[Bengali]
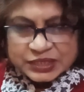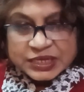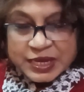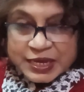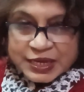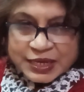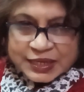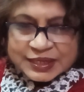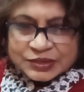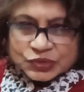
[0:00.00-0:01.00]
আছে
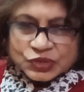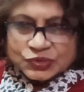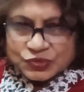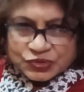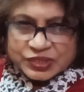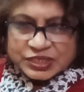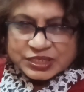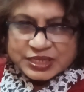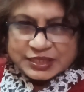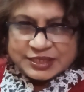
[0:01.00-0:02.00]
কিন্তু যখন অন্য দেশে
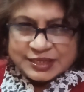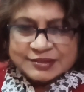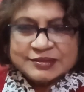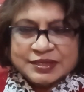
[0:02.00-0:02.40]
যাচ্ছেন